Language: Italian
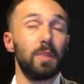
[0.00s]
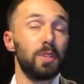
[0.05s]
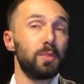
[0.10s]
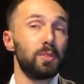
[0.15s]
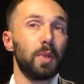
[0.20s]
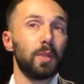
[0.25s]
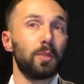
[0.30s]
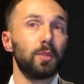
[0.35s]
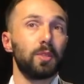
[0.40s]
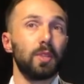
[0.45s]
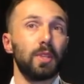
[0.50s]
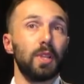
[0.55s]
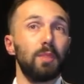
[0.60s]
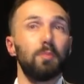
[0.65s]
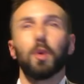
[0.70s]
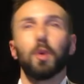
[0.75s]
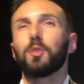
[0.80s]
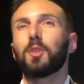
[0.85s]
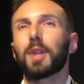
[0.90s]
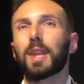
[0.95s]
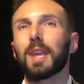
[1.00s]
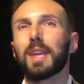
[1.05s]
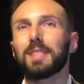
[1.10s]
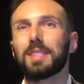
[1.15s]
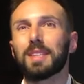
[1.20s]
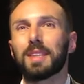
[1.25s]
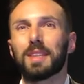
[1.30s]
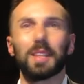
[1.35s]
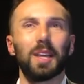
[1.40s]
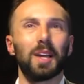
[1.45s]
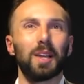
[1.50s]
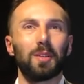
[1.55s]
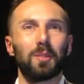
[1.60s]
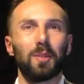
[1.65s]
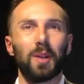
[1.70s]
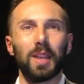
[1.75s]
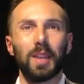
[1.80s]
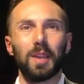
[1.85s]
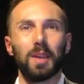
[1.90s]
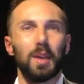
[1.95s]
ma soprattutto del mondo racing dal
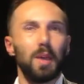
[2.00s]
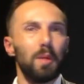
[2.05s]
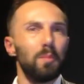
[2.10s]
quale